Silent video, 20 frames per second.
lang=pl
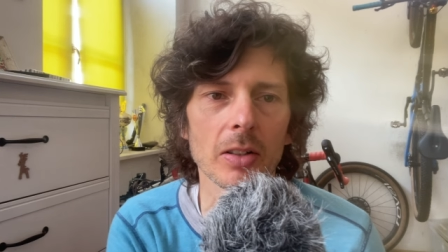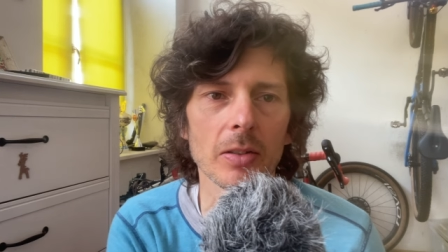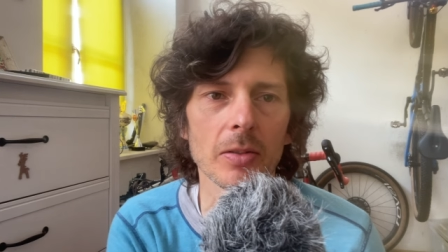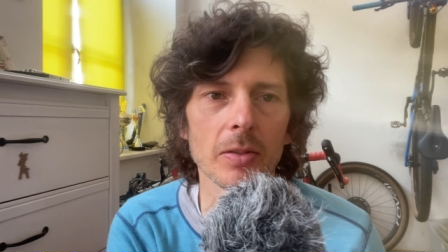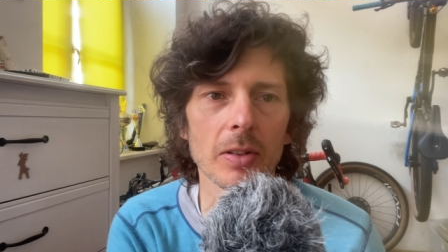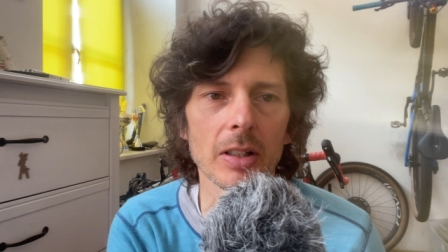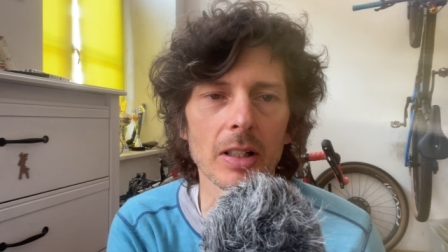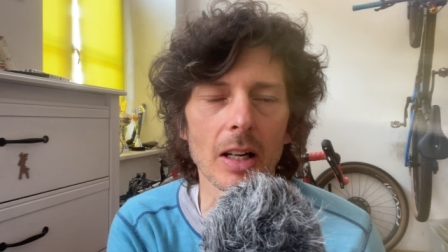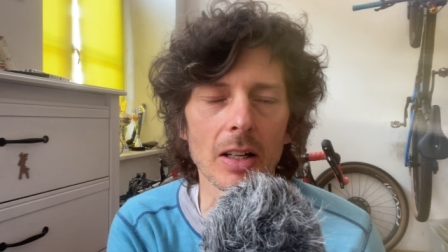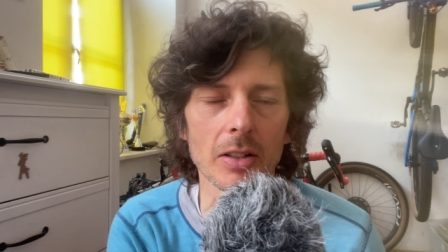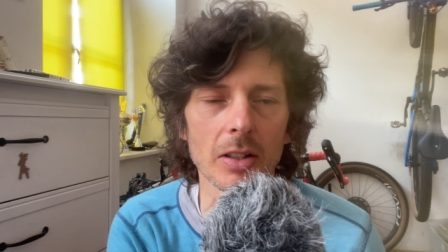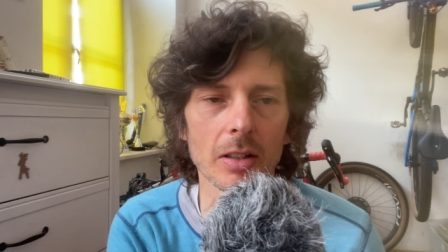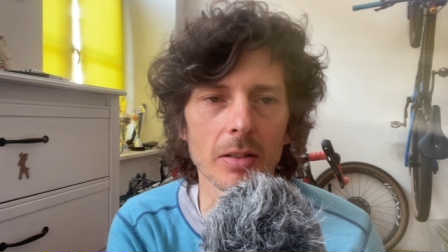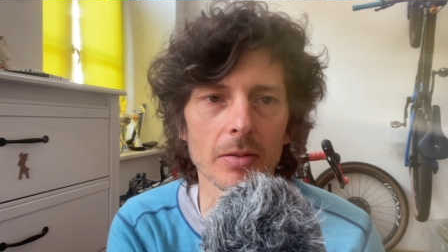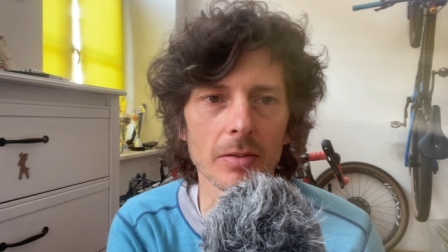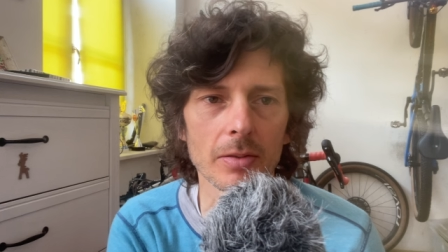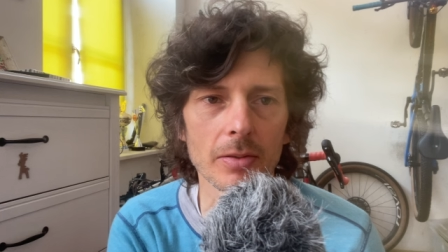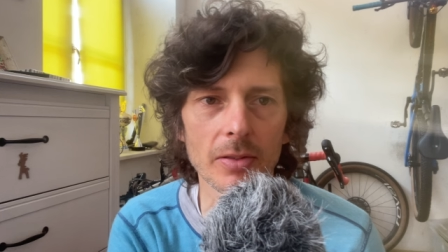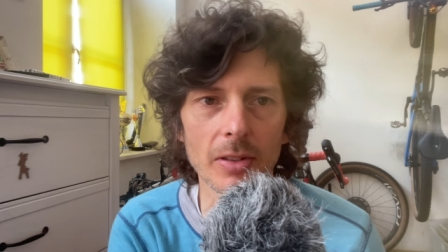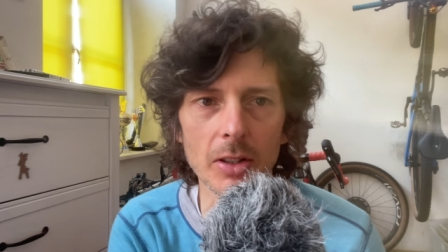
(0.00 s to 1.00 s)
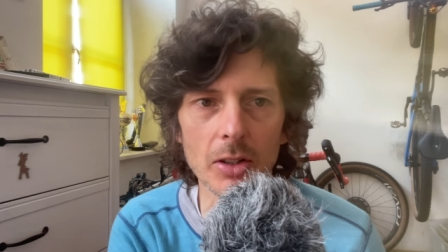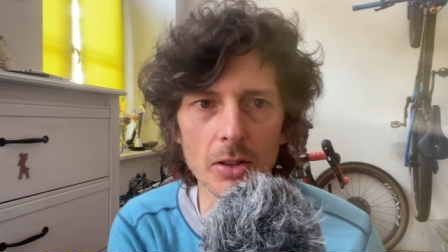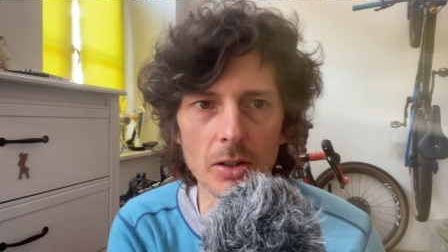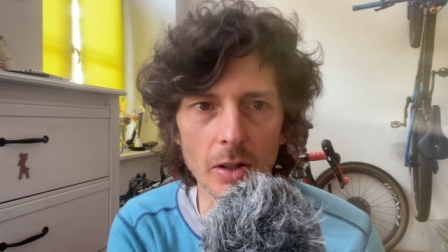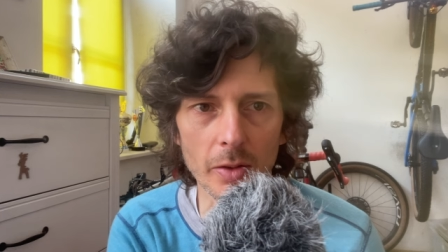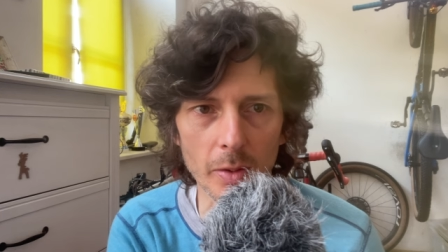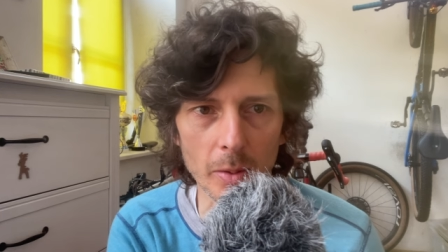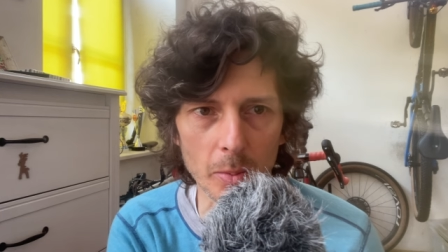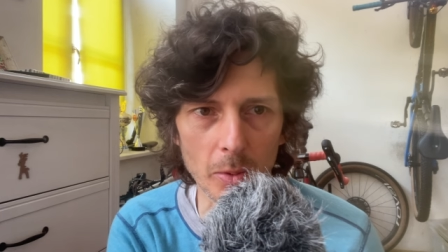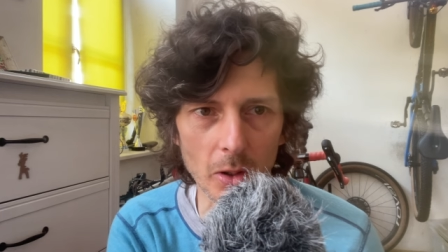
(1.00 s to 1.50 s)
wydarzeń w
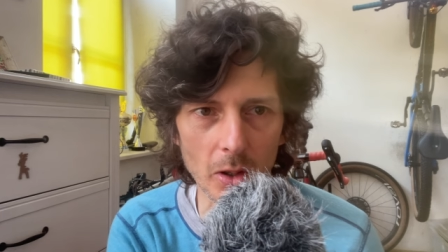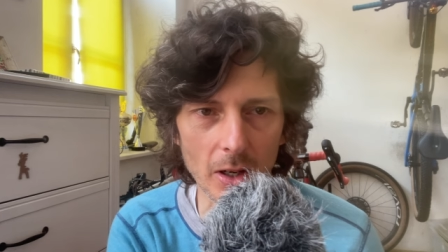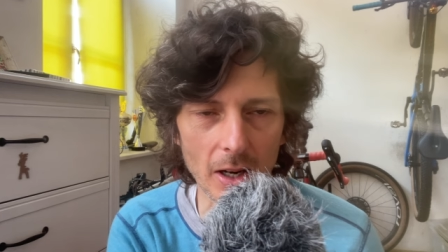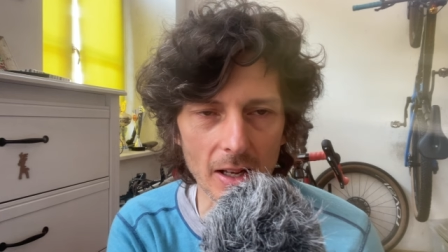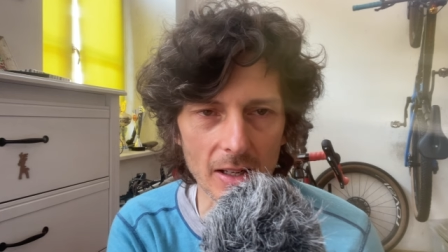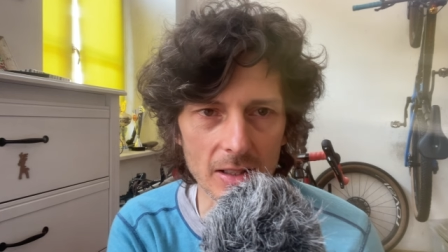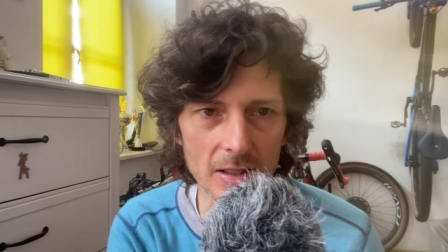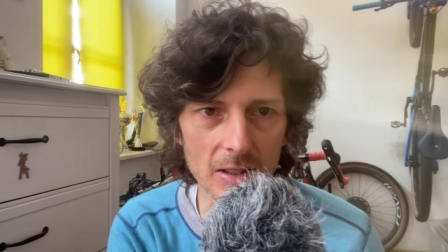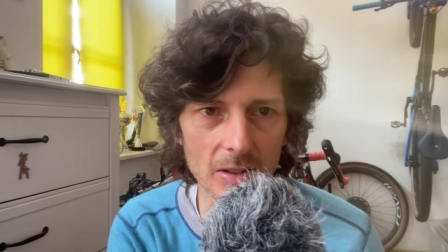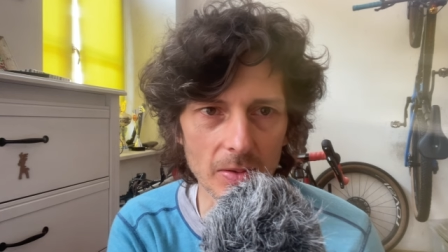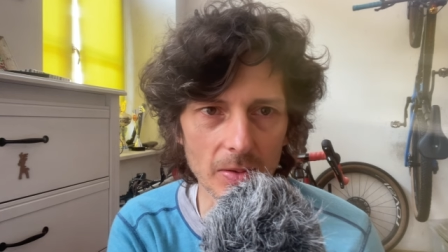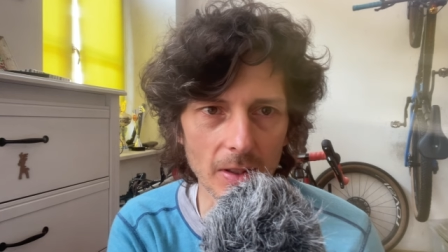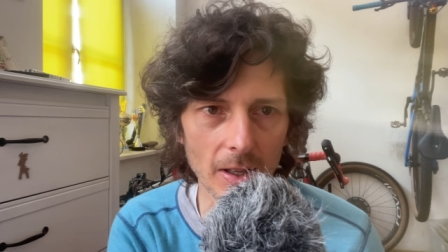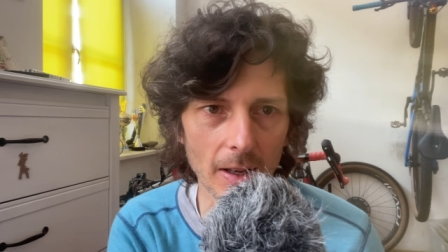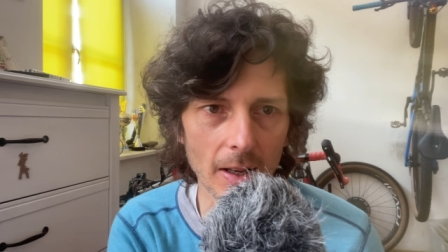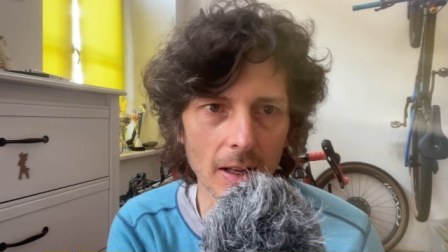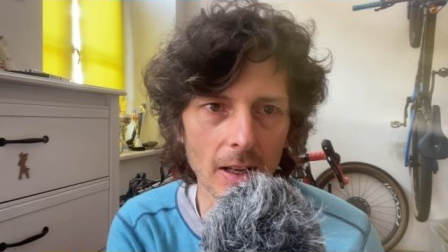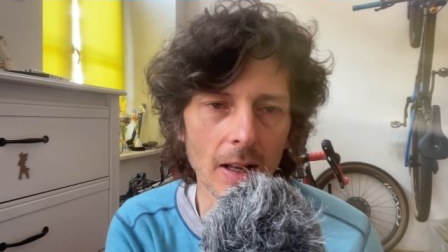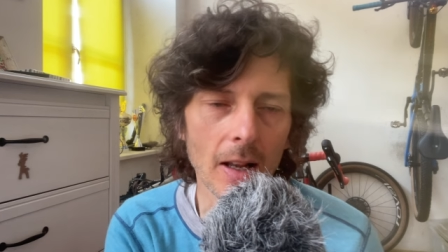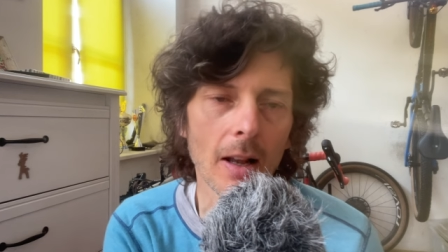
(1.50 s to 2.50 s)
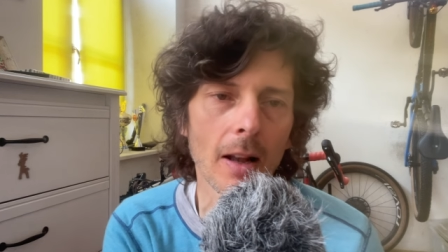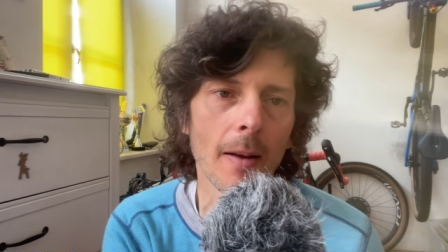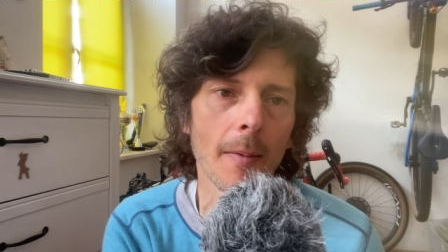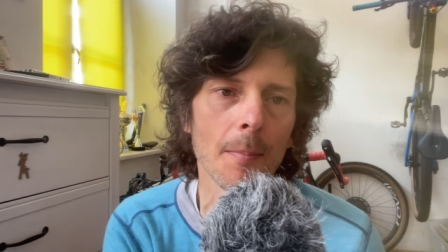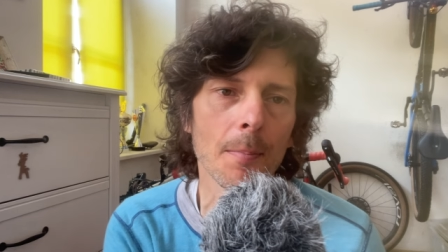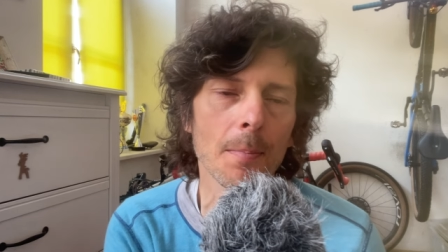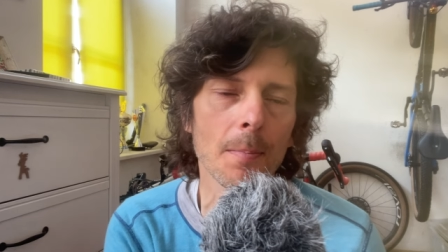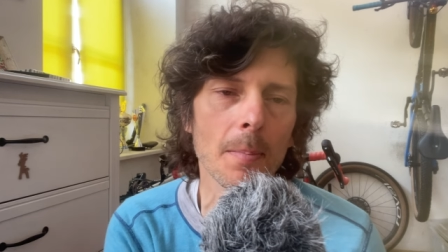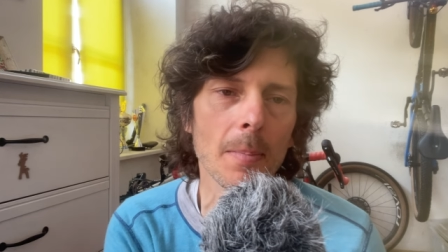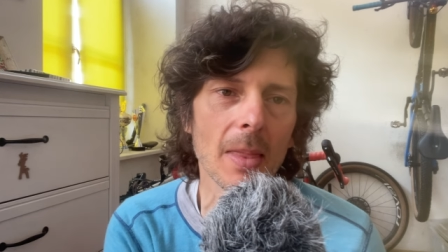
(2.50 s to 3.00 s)
wyczynowym kolarstwie.
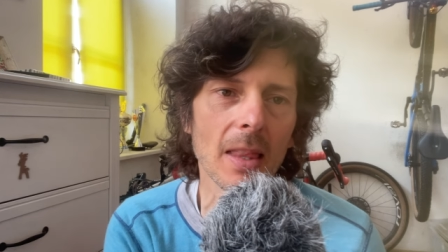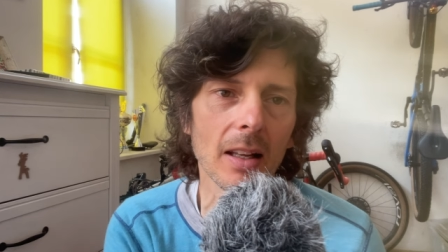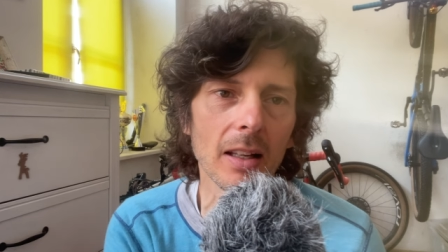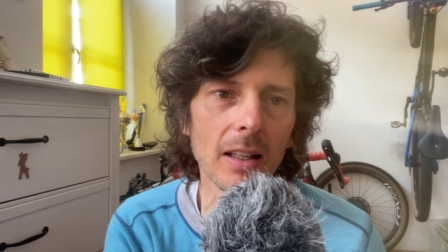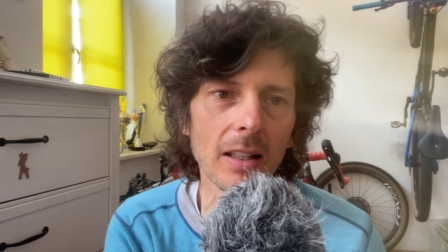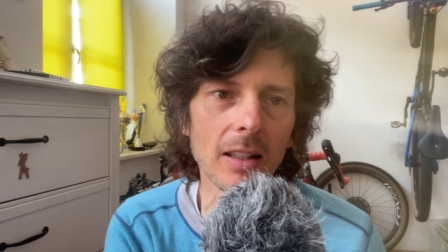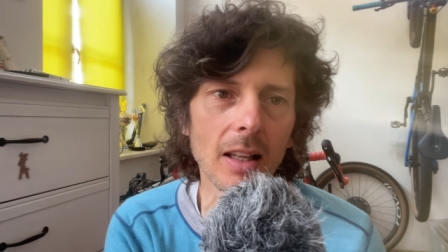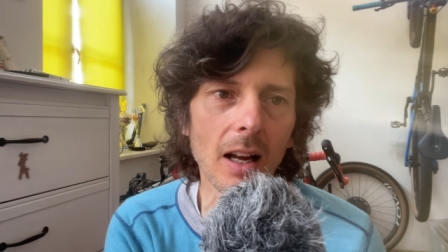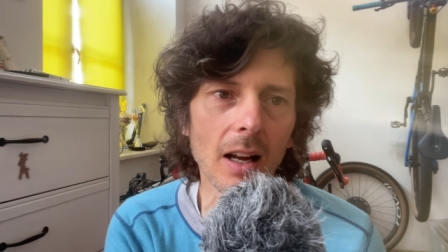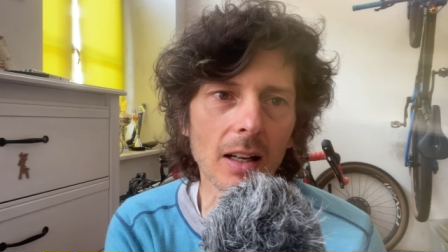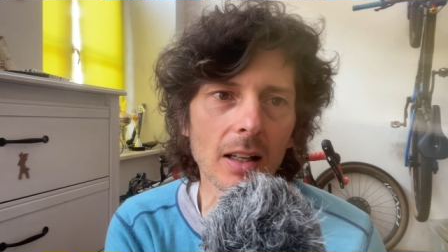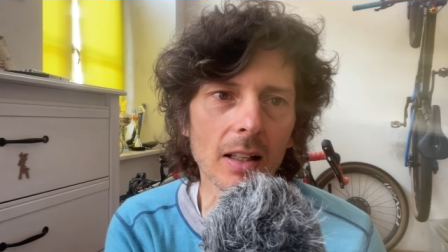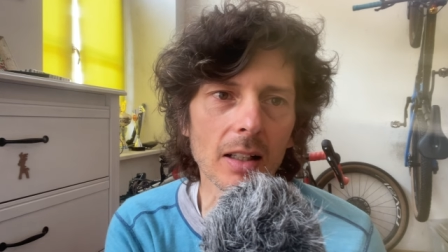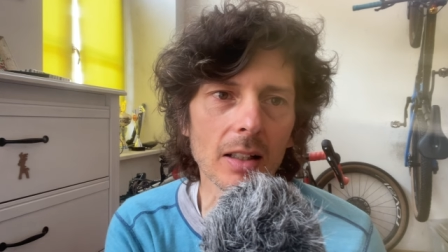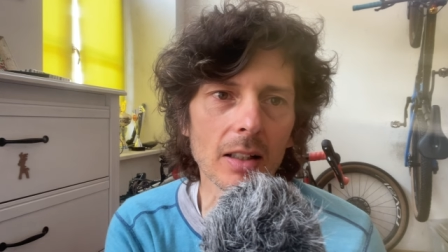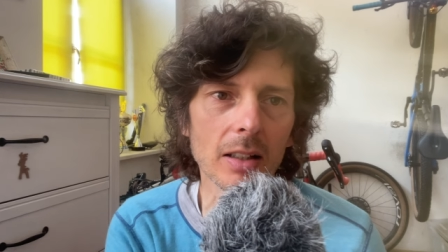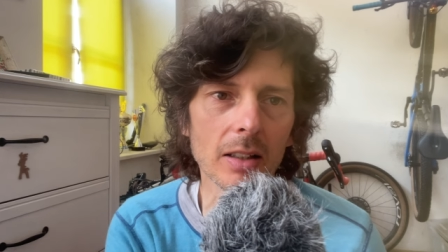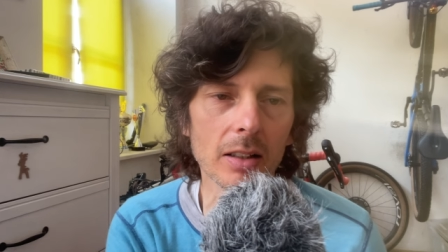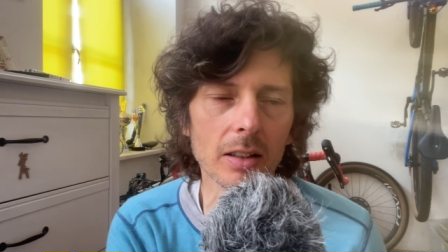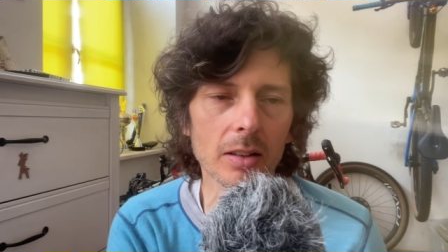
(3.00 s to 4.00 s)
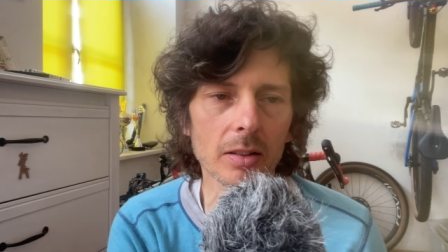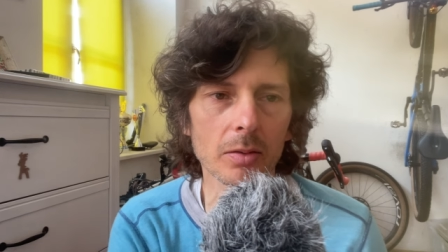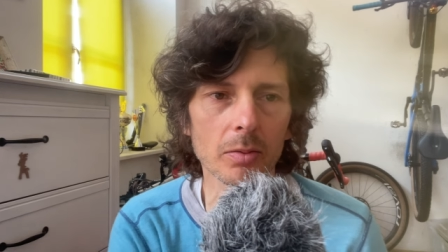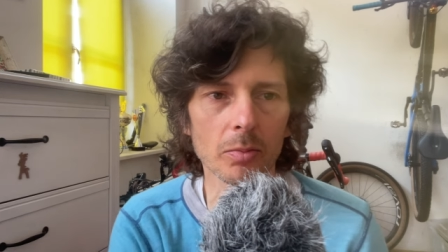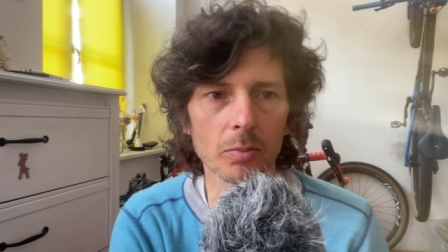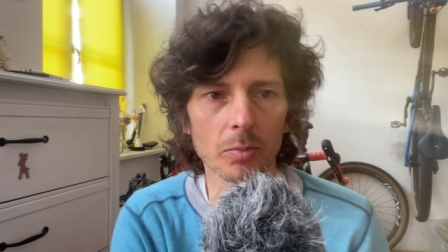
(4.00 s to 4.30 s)
Mm, I tak, y,